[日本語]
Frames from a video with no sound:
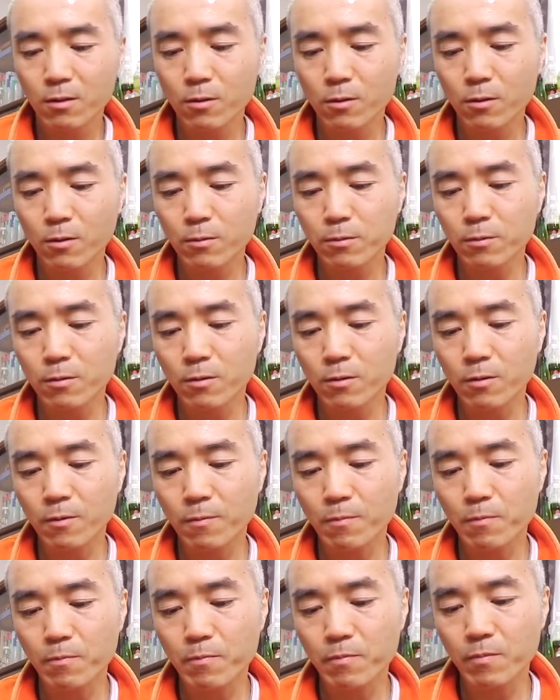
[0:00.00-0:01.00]
豆腐の
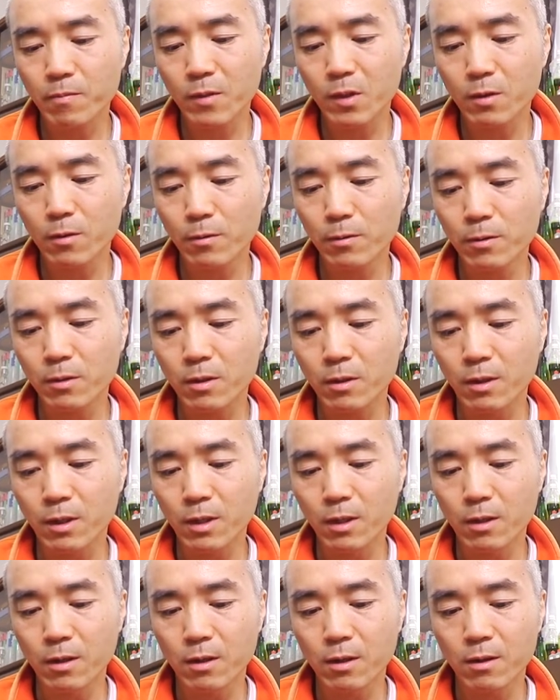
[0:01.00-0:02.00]
豆腐っていう
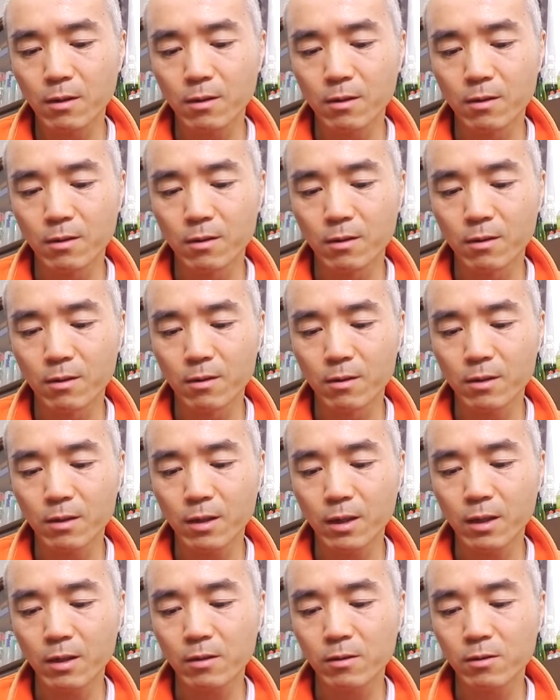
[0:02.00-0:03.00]
か、うん、
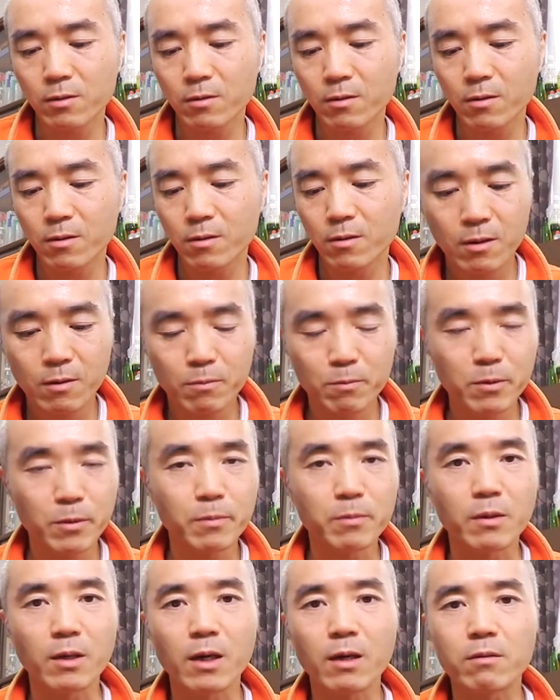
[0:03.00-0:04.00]
大豆の部
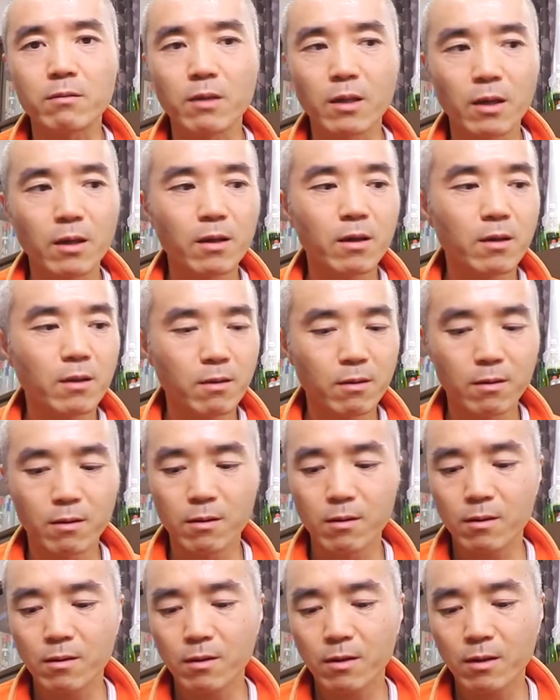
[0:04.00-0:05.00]
分があるね、うん、
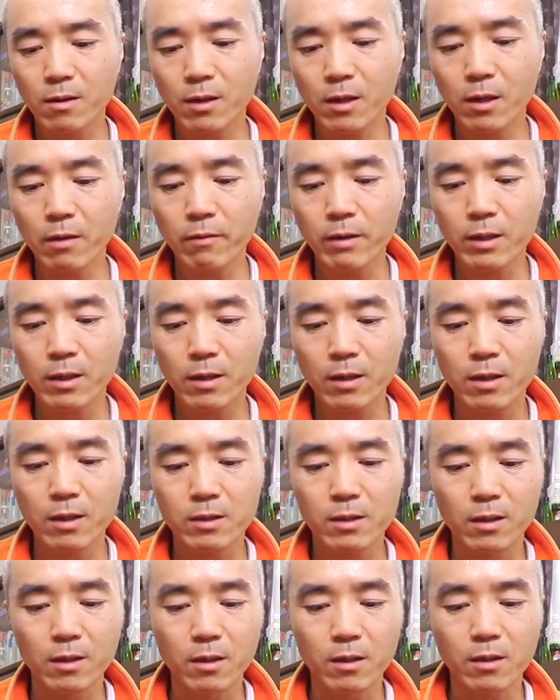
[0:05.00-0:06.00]
皮だけ
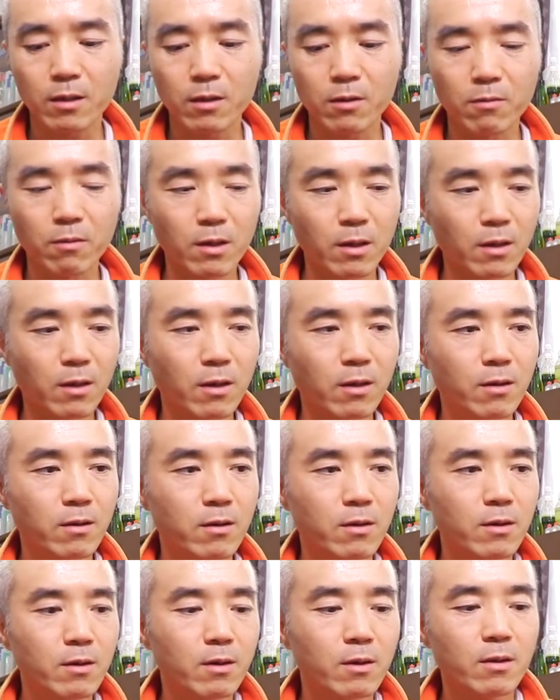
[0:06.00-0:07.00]
じゃないっていうのかな
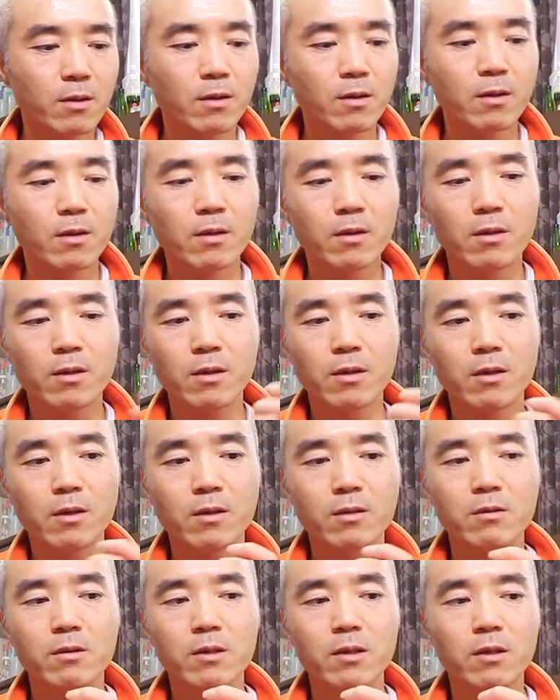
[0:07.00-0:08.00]
で
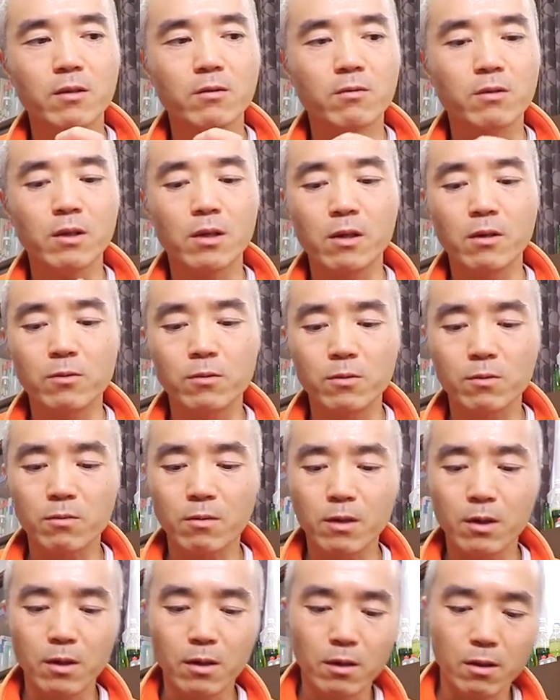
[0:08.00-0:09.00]
すき焼きのタレちょっと
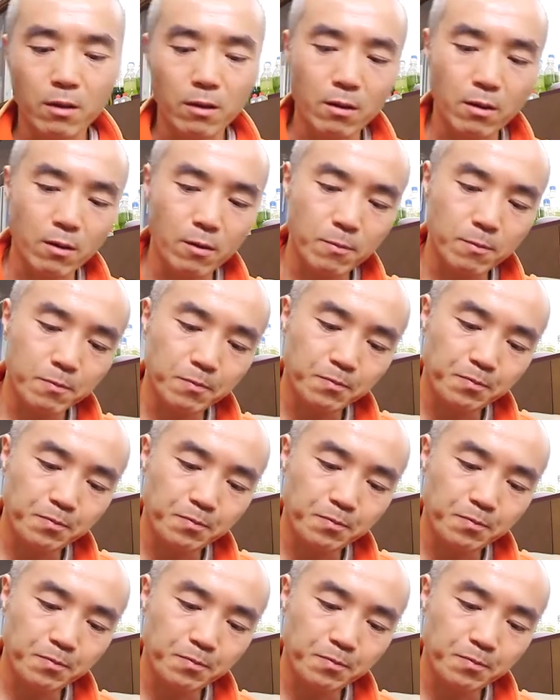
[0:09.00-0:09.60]
かけて